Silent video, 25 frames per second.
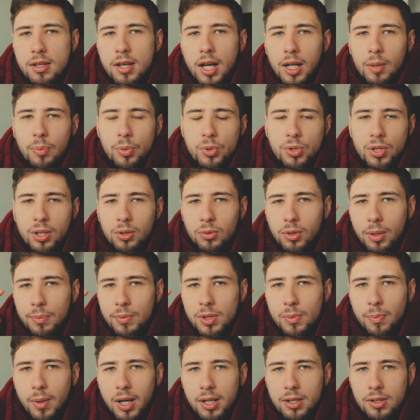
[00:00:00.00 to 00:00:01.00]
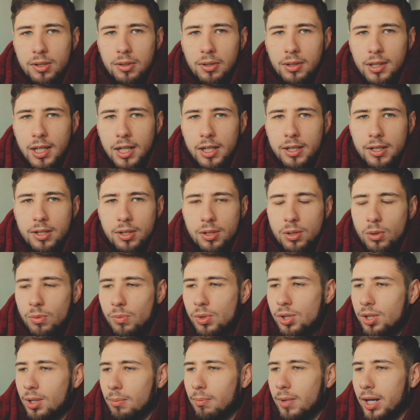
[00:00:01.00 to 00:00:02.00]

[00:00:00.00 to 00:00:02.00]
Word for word: i jak poszedłem spać, to dalej śnił mi się